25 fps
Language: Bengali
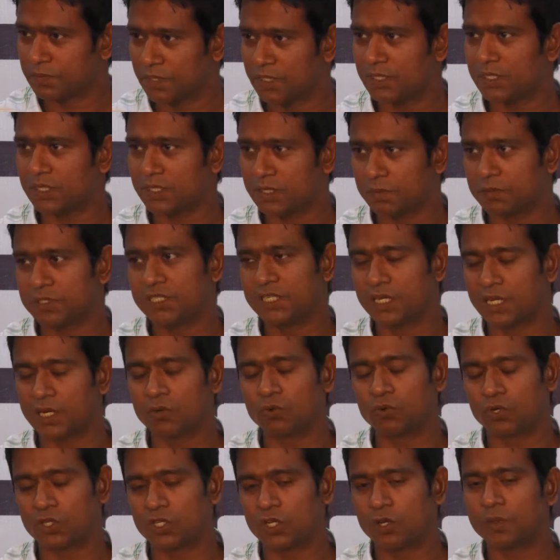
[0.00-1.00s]
এটা স্বীকার
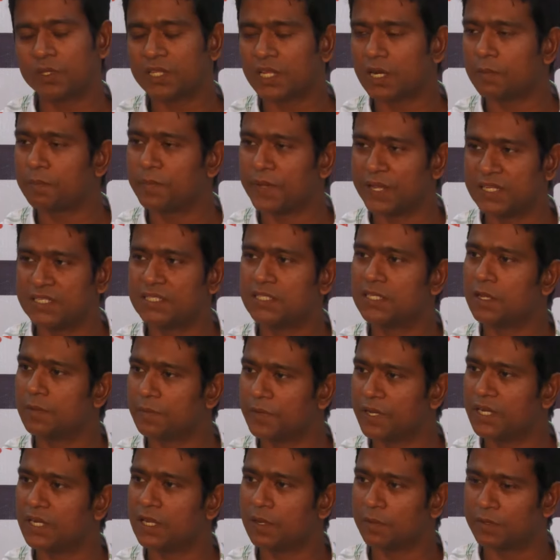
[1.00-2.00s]
করতে হবে তারা পেস দিয়ে
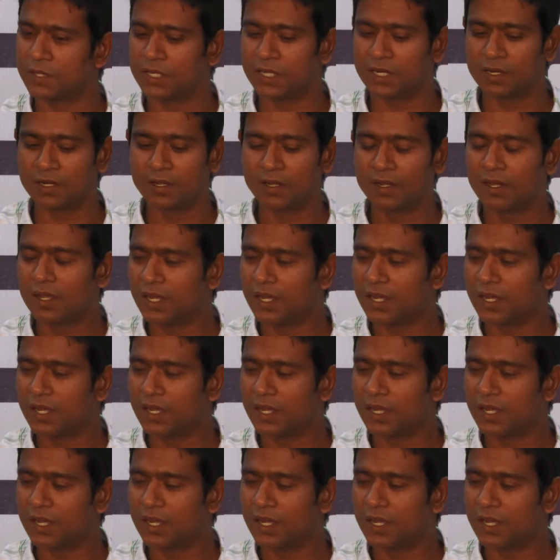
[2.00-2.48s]
মেনলি আমাদের